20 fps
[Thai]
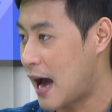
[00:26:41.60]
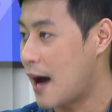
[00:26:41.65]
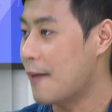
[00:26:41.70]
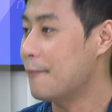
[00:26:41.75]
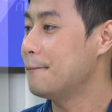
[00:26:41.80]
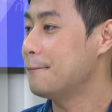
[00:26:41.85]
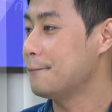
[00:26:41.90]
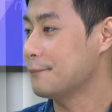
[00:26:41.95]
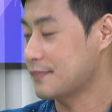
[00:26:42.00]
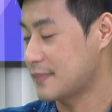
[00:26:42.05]
ให้
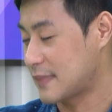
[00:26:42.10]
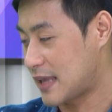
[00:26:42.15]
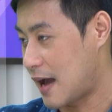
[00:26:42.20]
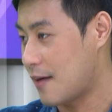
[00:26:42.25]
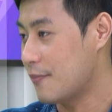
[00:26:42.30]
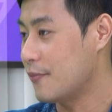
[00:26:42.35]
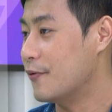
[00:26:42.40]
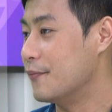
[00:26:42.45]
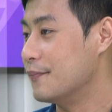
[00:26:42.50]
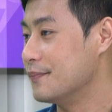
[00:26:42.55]
ได้
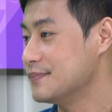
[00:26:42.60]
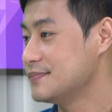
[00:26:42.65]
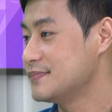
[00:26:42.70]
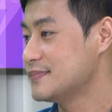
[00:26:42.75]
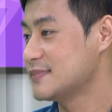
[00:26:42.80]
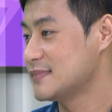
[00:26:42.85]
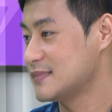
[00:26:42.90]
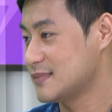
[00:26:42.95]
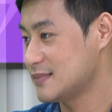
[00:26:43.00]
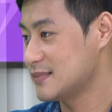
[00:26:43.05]
มากบ้าง
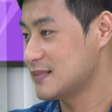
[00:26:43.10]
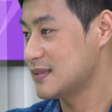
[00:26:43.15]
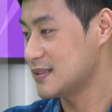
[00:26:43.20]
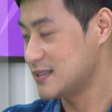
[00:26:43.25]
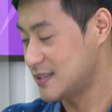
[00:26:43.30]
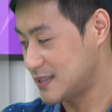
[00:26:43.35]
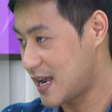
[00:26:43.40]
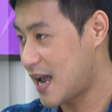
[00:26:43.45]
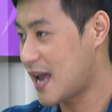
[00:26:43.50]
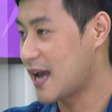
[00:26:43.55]
น้อยบ้า
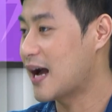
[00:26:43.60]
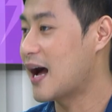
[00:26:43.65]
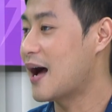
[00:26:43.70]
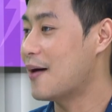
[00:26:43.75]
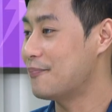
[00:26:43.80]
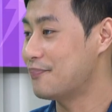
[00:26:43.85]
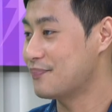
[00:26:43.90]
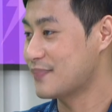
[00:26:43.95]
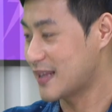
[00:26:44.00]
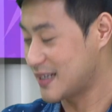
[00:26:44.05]
งแล้วแต่
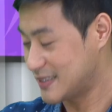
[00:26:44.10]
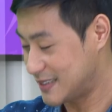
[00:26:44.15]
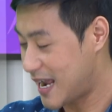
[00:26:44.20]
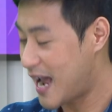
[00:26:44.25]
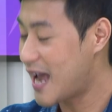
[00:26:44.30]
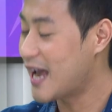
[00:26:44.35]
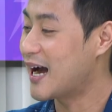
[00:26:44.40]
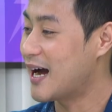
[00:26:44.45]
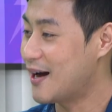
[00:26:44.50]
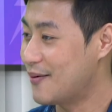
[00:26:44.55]
โอกาส
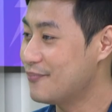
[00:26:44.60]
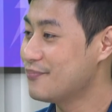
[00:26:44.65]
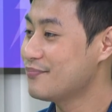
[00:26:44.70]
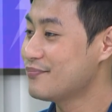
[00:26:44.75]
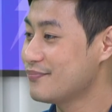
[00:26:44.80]
ใช่ครับ